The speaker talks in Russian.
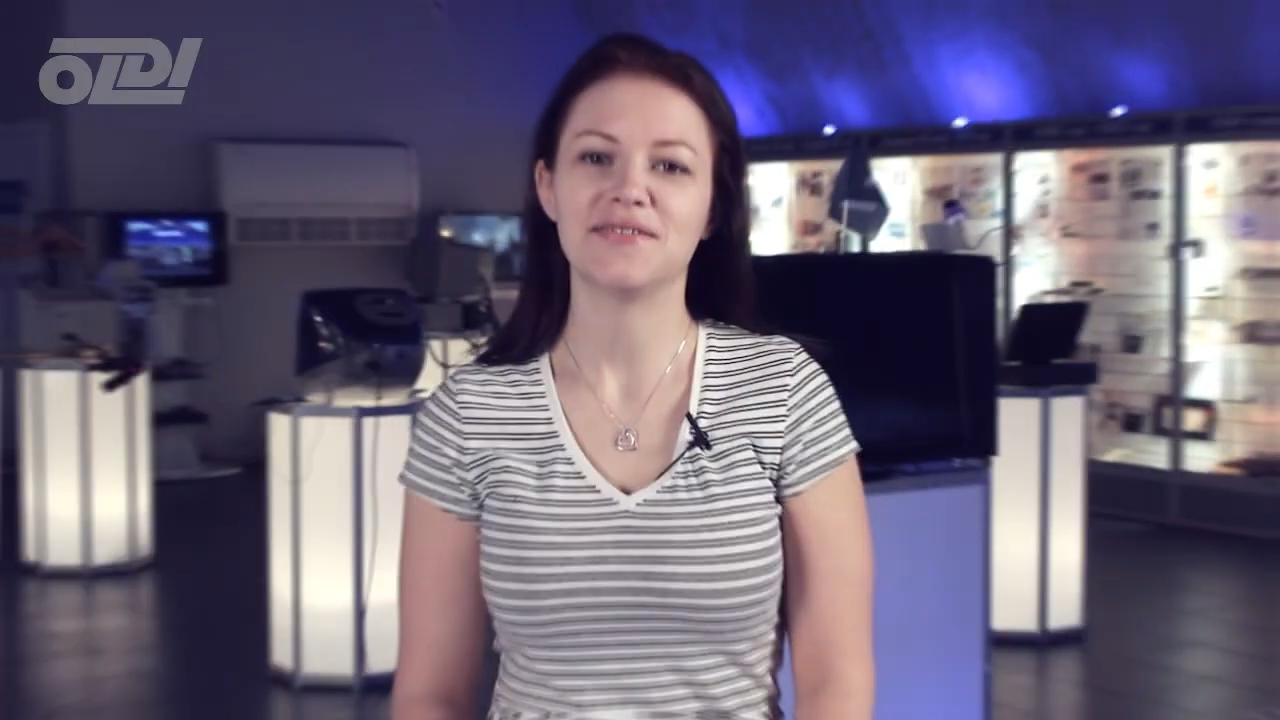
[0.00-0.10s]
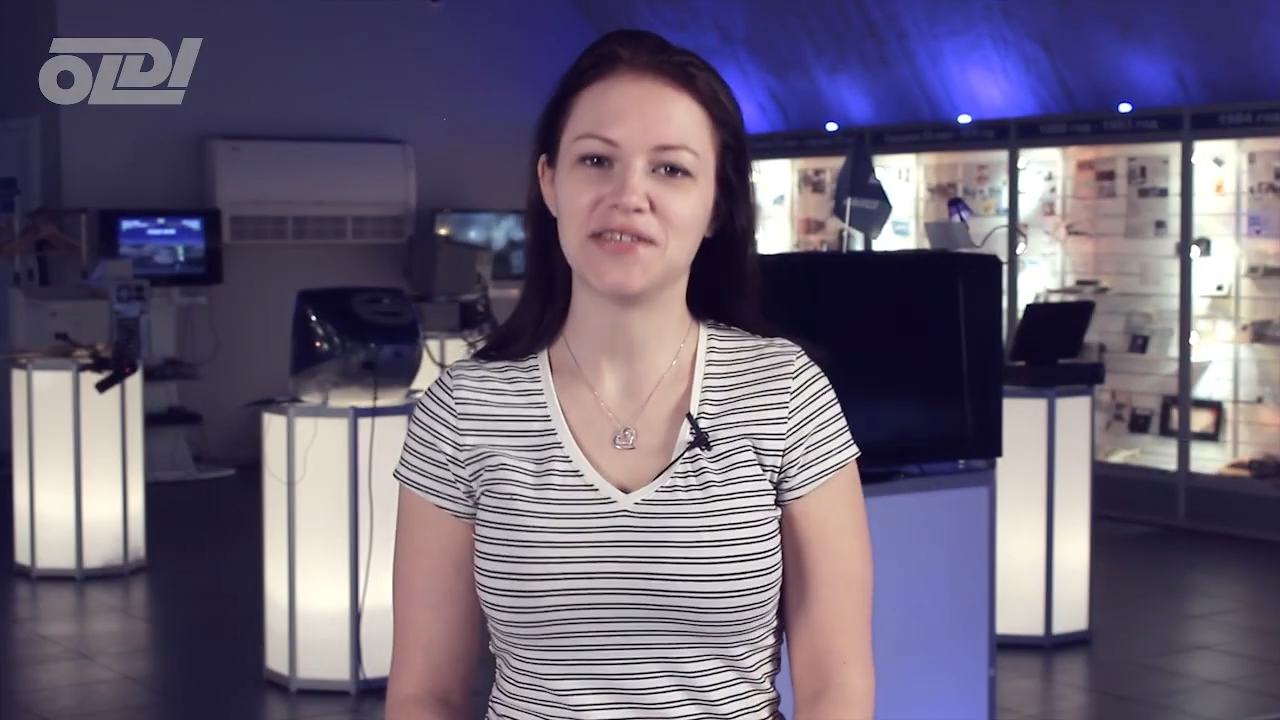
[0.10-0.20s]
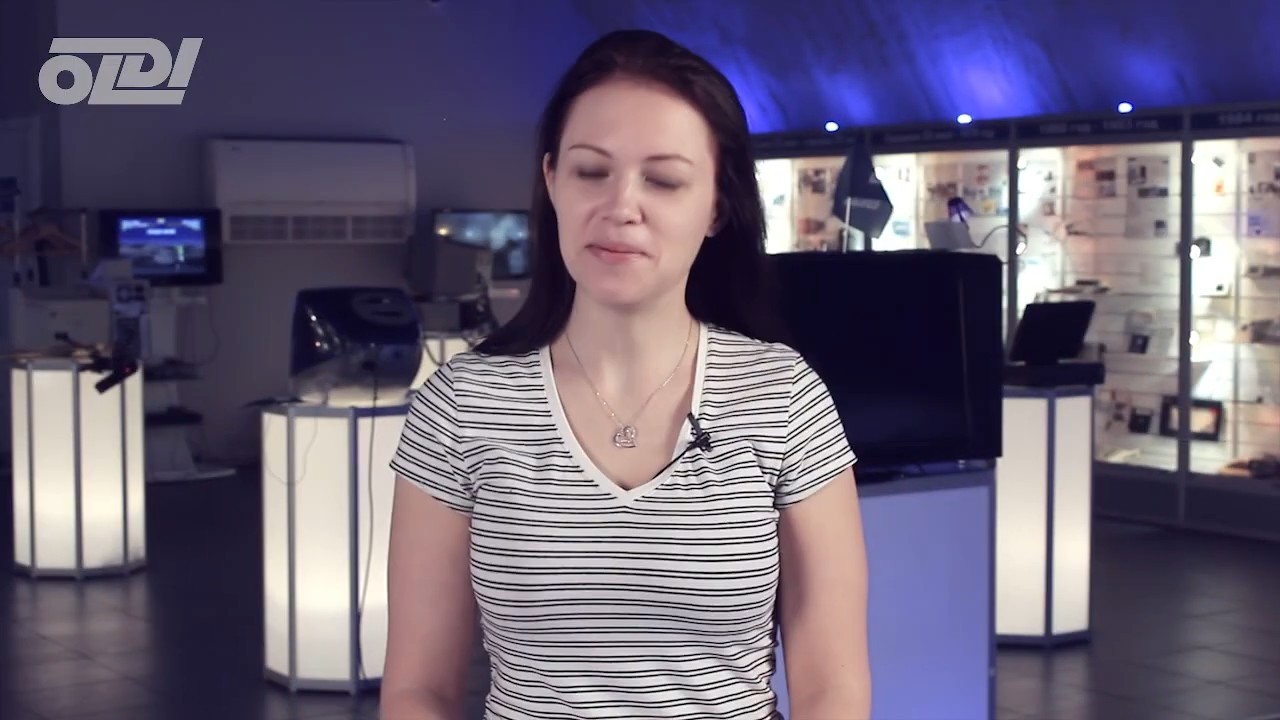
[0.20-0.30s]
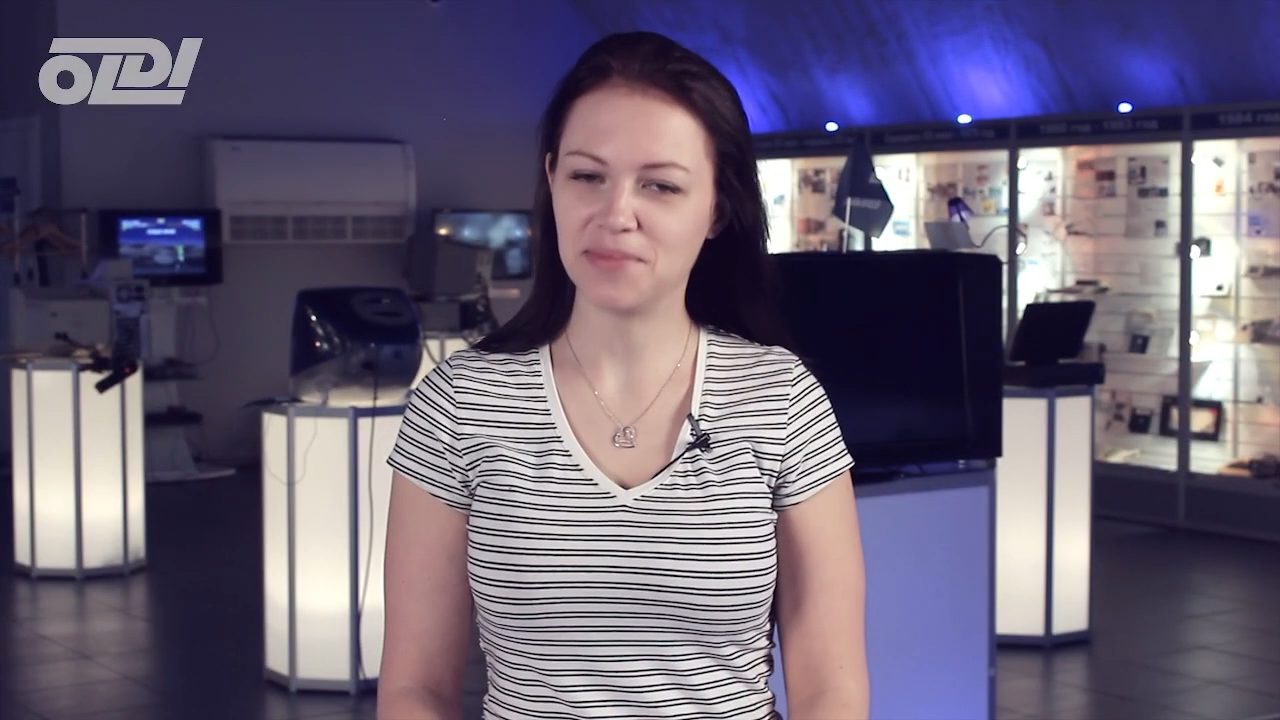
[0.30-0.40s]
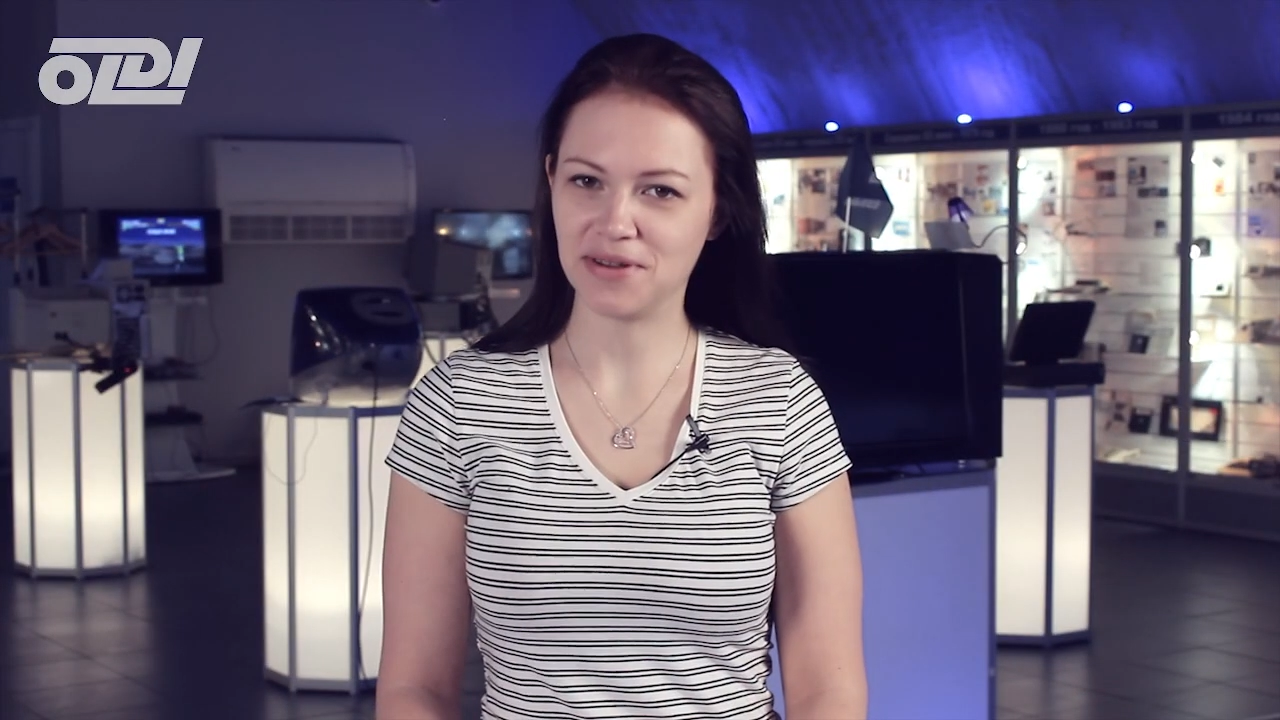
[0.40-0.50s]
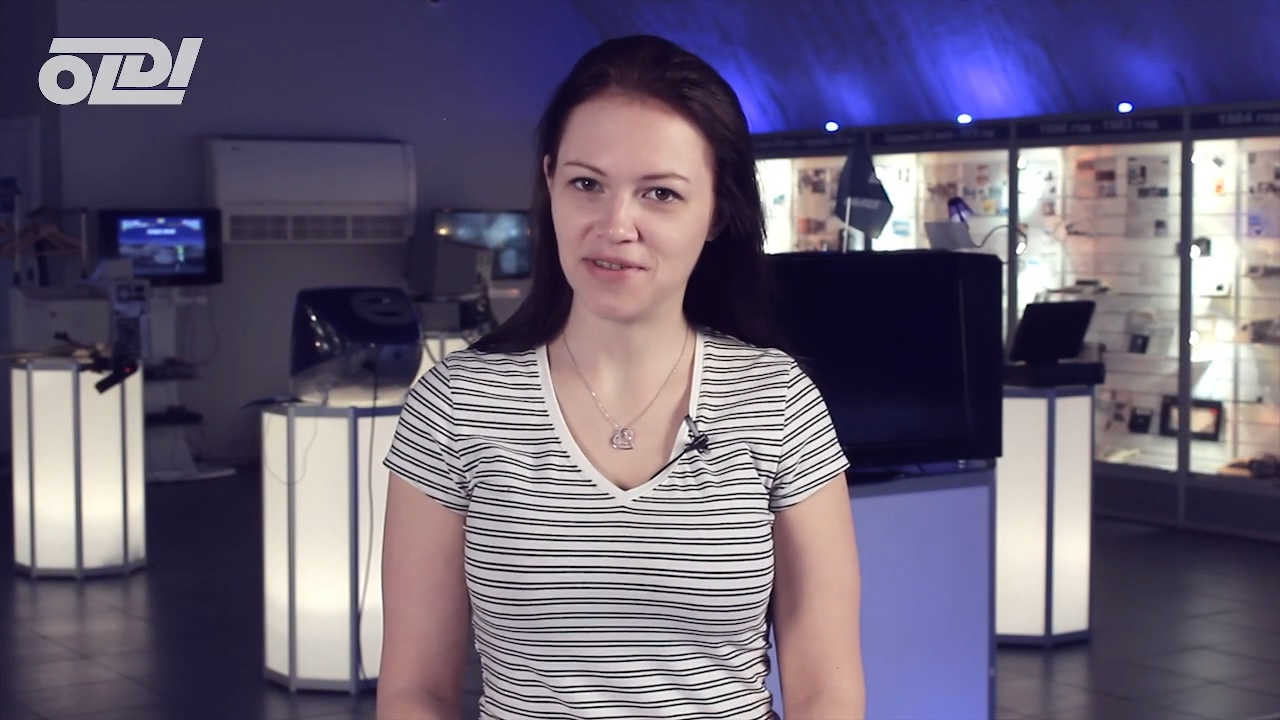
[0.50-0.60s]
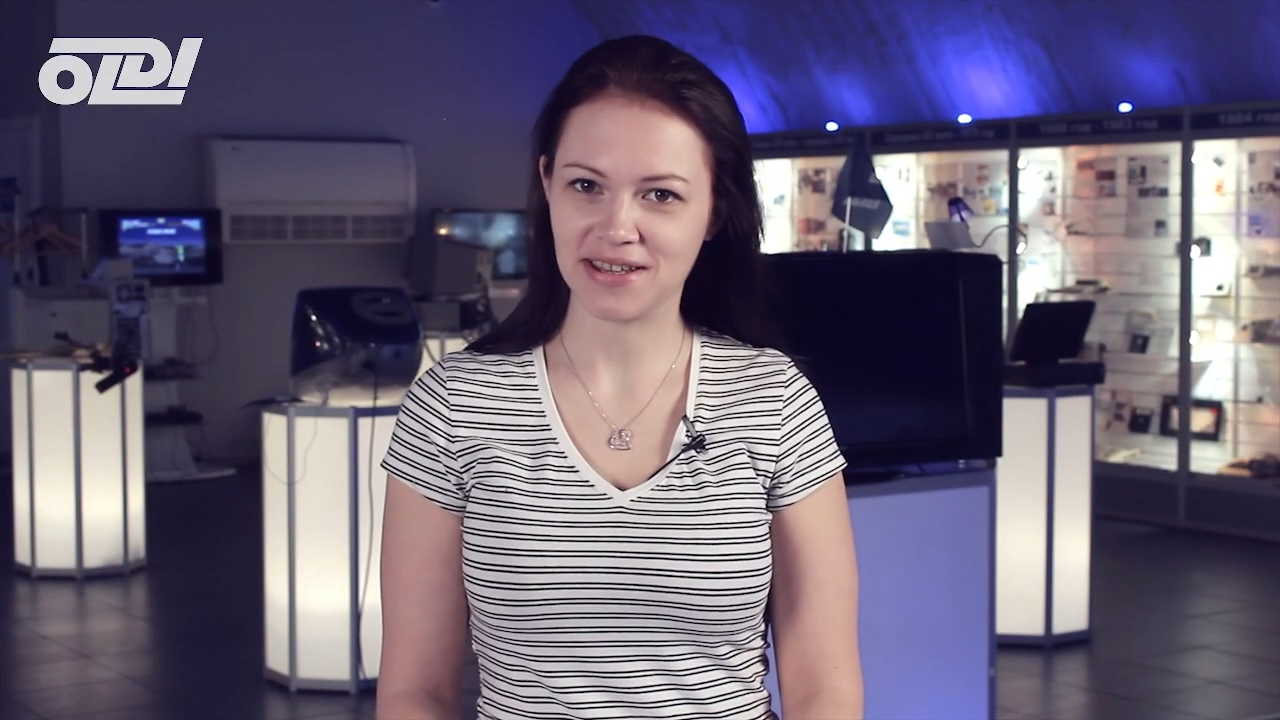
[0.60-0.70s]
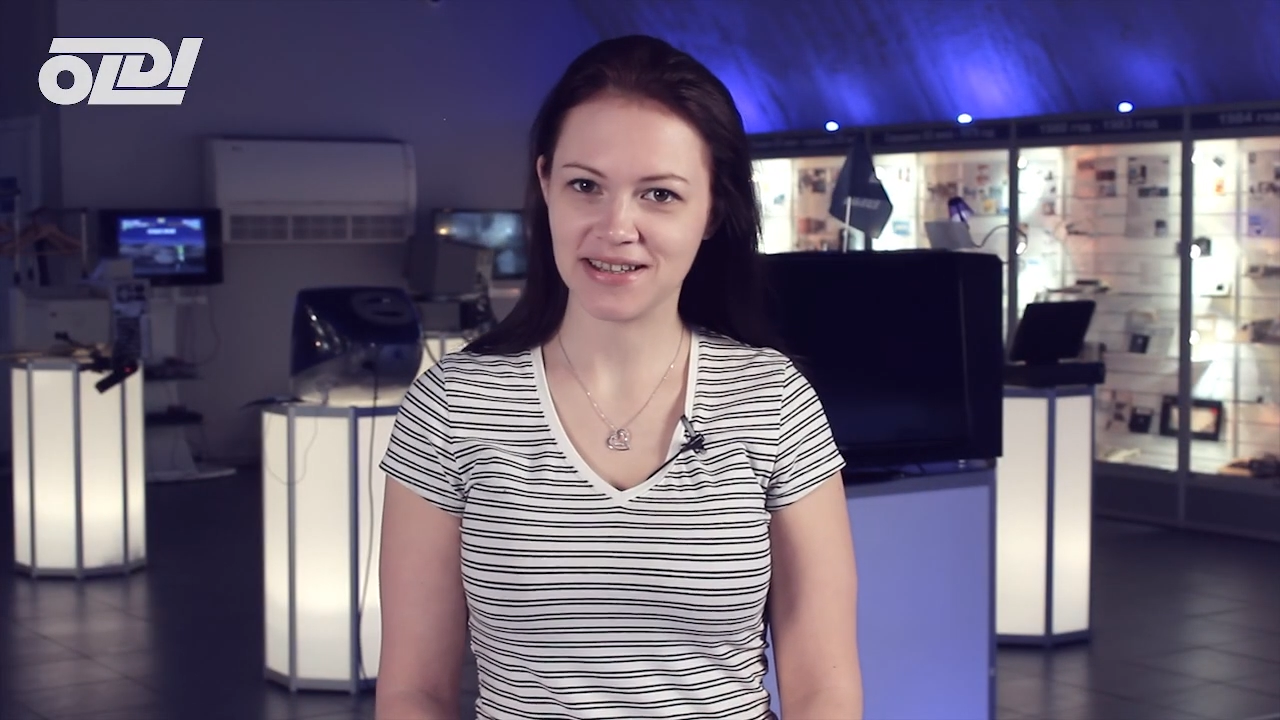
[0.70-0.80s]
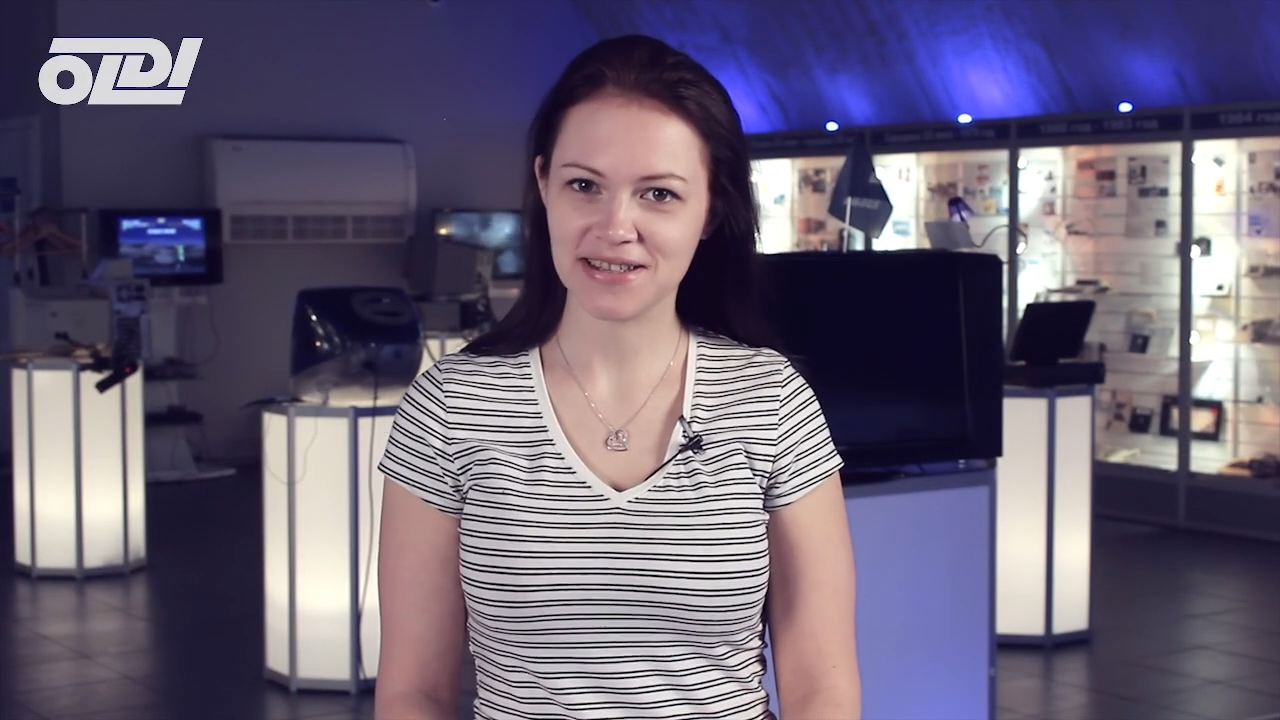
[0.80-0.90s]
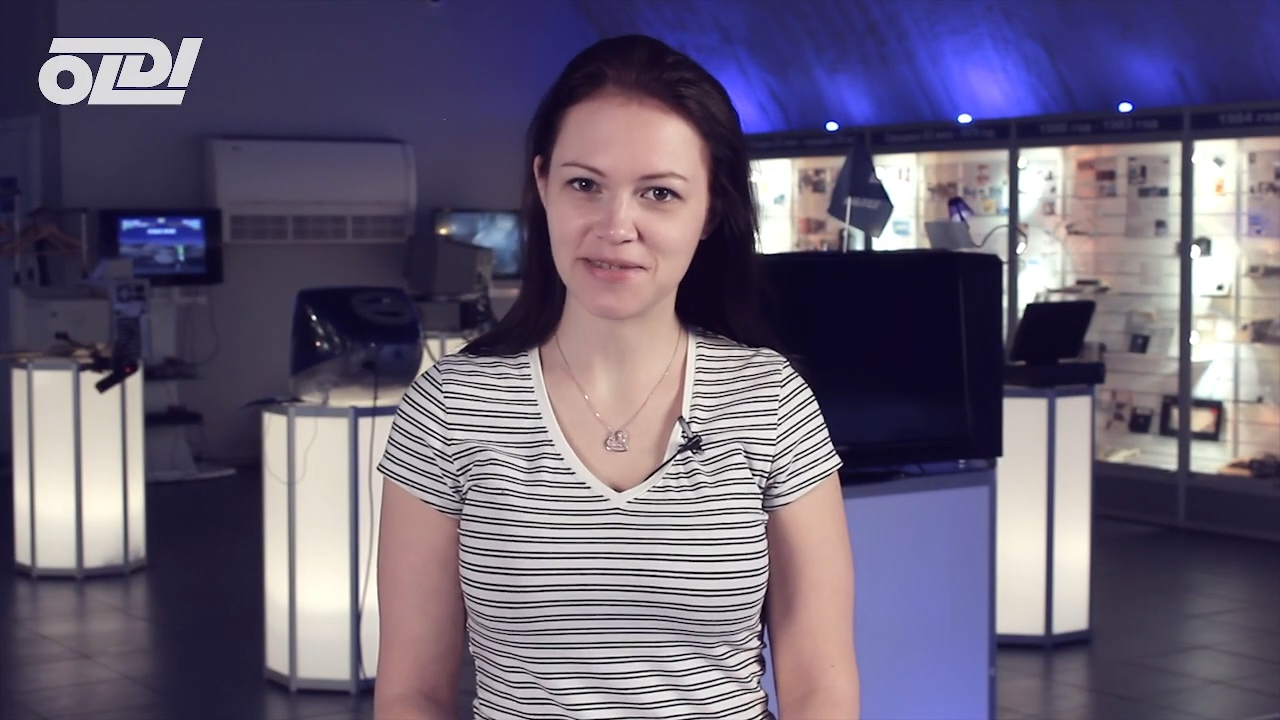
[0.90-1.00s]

Всем привет!